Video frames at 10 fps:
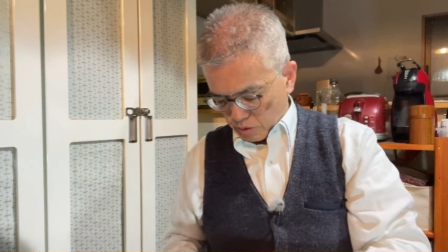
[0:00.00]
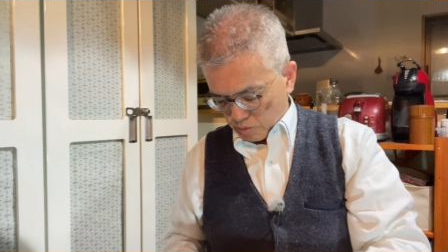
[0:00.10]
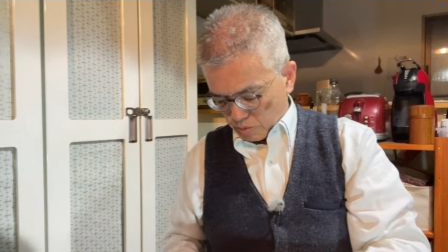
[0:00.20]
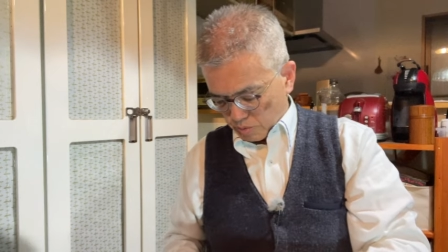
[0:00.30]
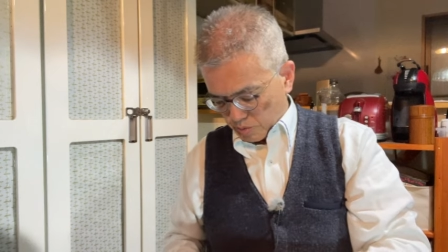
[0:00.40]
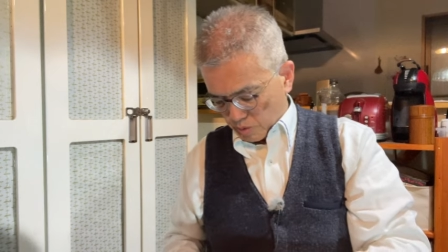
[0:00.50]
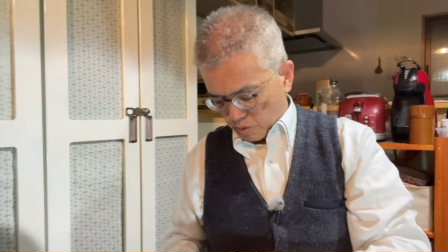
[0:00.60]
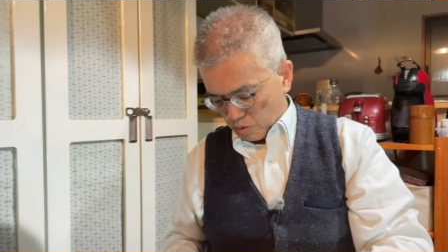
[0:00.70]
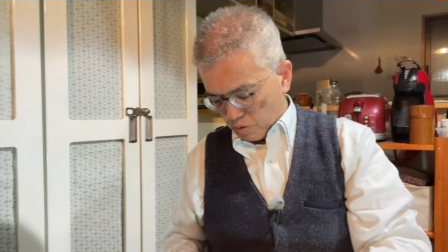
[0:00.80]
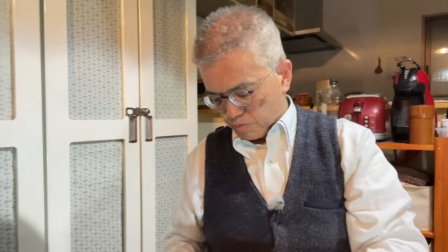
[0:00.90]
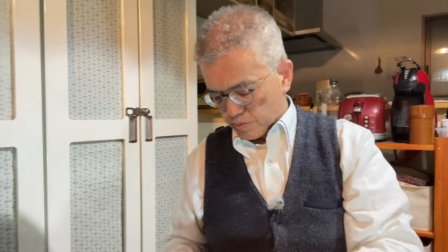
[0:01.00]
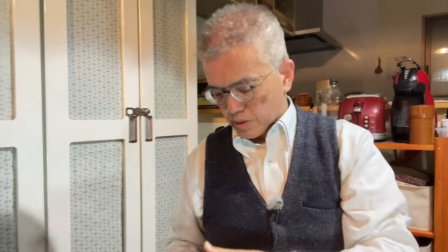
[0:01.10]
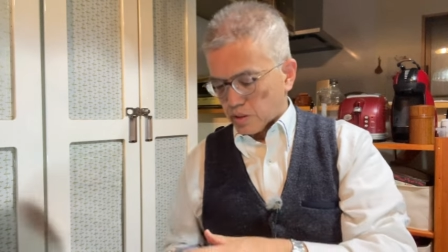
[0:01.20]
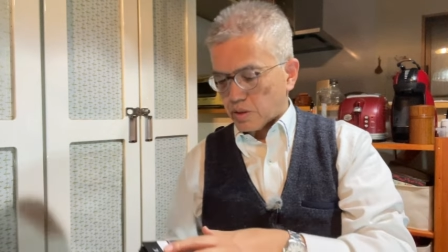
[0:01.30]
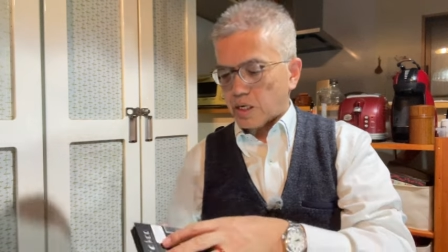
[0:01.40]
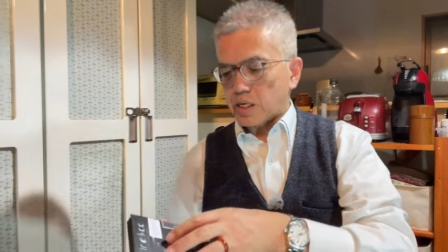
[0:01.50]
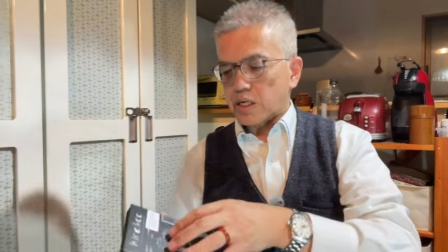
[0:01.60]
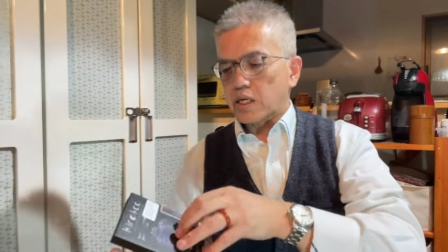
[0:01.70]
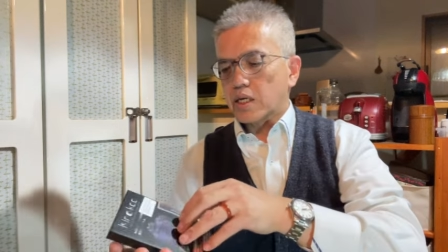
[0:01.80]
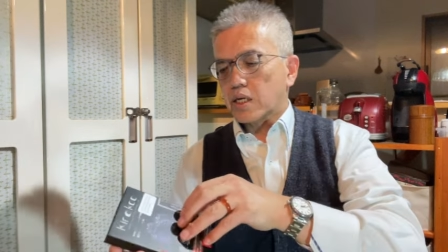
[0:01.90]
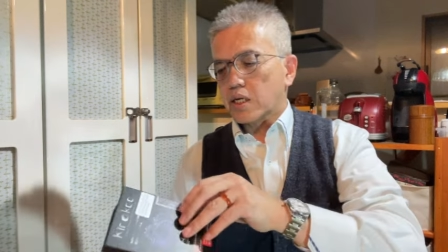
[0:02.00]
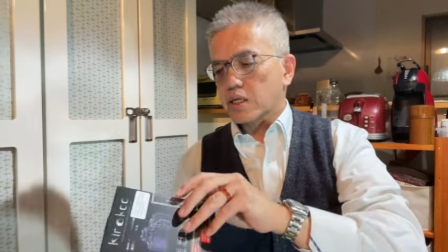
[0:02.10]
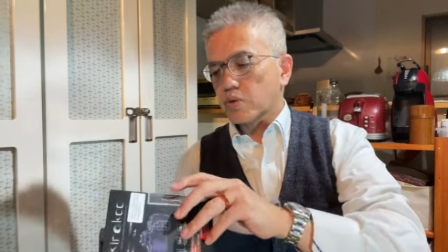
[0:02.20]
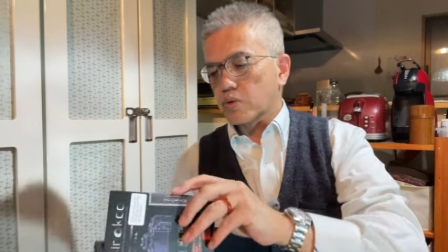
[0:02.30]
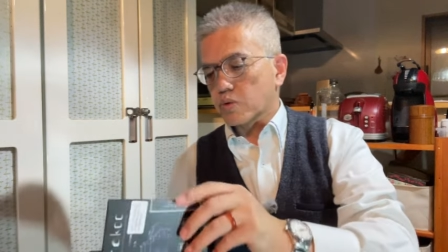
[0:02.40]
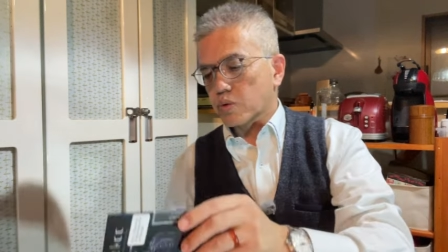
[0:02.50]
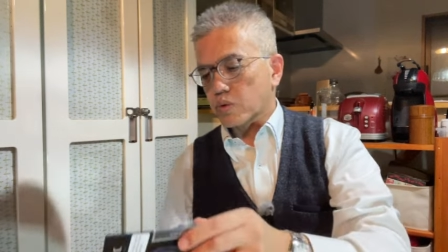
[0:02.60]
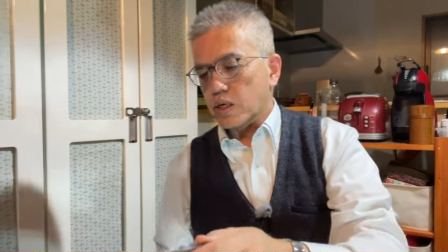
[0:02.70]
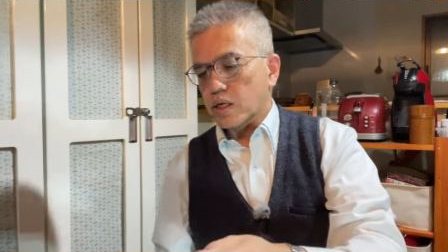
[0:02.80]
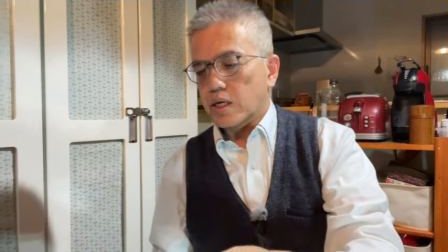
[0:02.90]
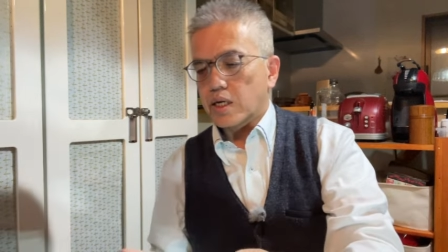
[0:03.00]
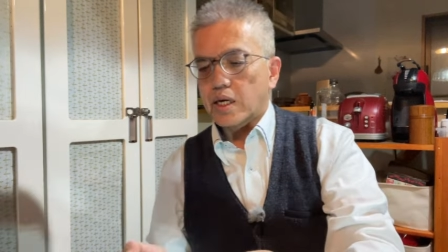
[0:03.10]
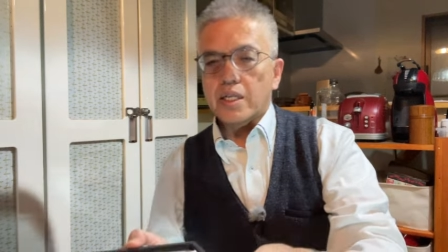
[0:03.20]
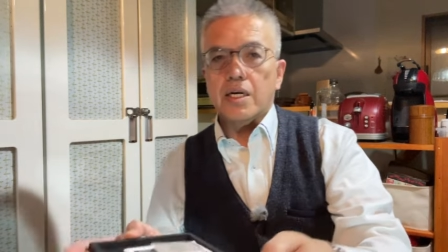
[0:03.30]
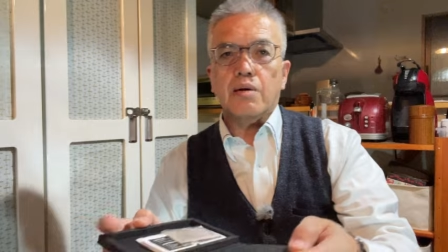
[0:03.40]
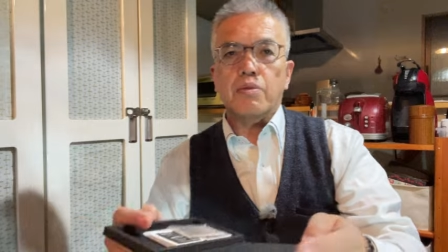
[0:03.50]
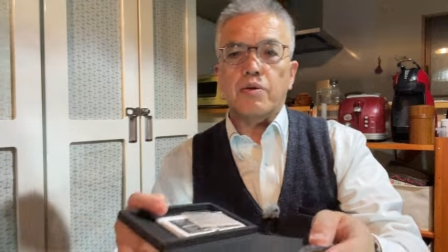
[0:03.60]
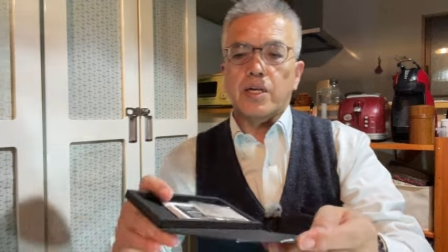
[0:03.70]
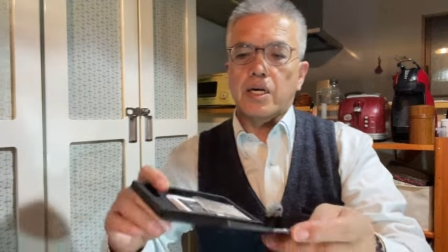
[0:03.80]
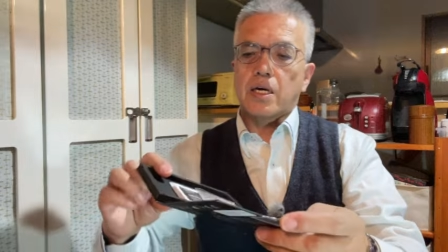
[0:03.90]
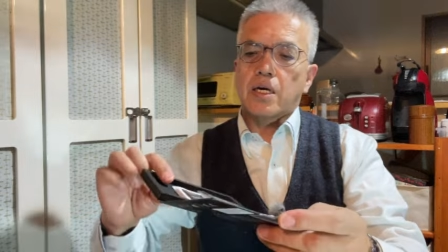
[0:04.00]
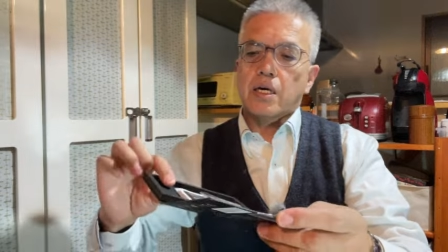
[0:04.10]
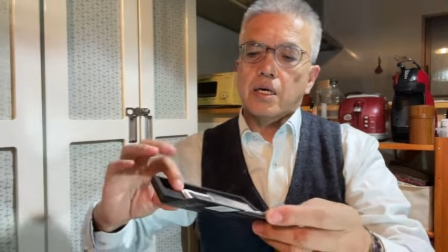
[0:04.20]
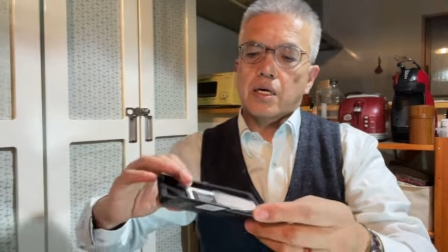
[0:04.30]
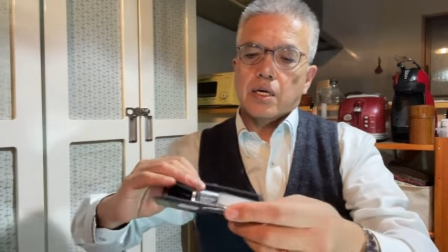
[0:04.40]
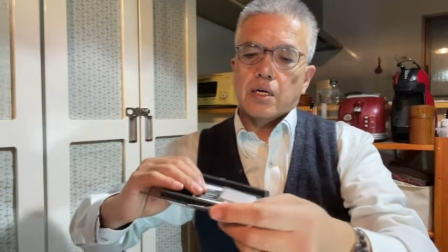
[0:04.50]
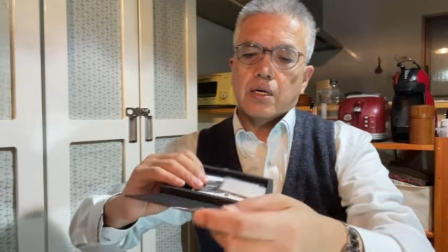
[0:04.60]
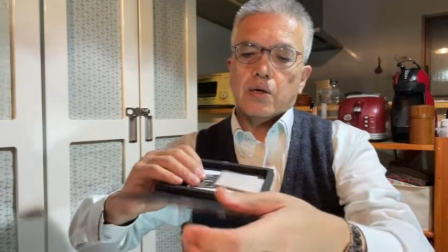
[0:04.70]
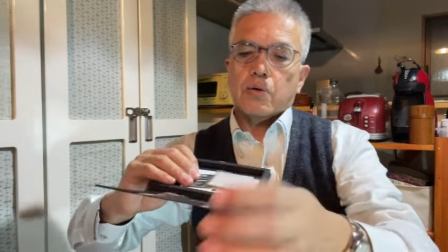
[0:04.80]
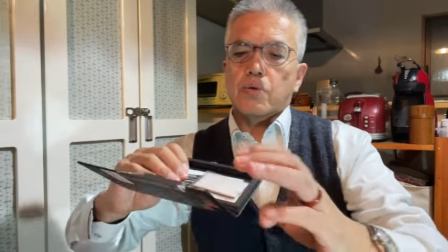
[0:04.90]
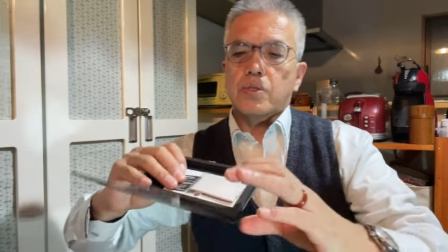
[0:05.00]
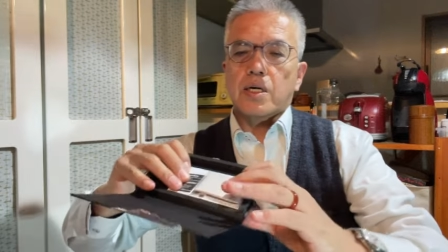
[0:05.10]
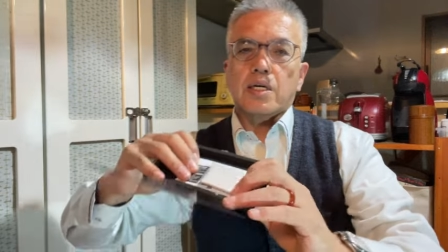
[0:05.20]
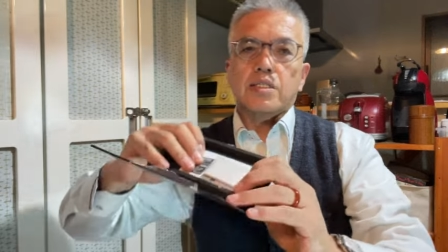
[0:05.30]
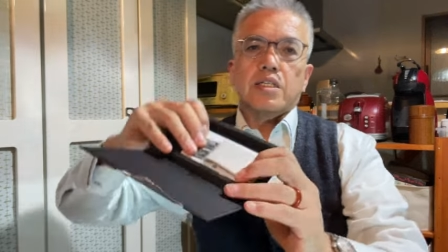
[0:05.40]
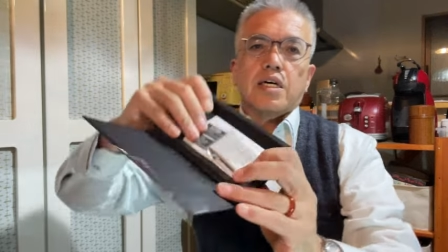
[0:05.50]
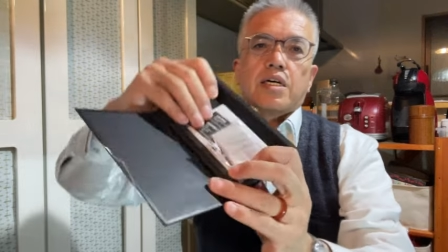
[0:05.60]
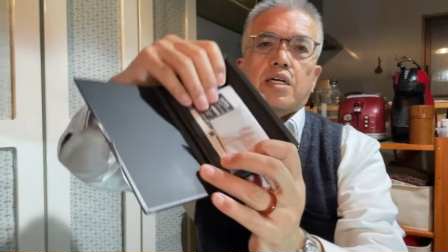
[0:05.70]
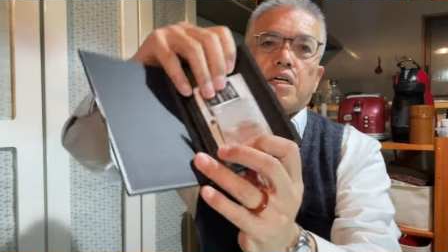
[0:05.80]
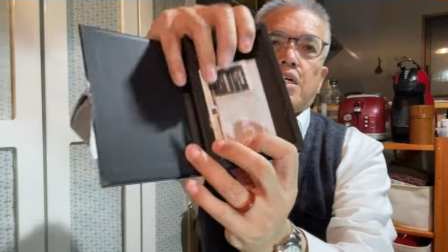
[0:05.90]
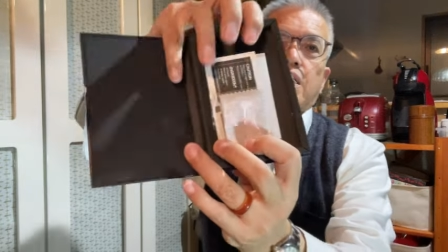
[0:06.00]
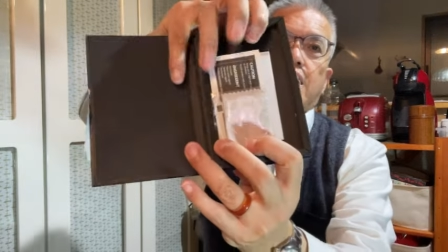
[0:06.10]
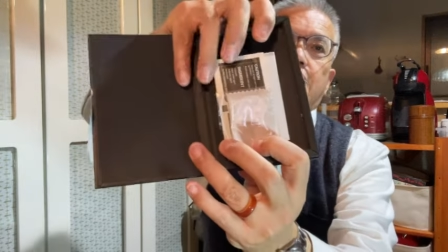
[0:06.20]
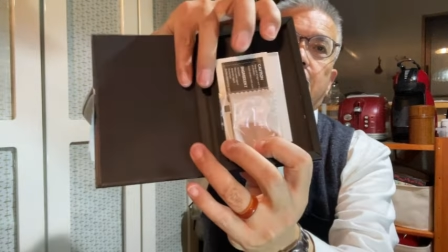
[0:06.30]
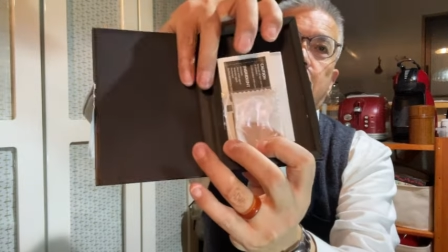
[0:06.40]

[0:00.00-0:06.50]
うと思っはいえということで、はい、中身はねこんな感じで入っ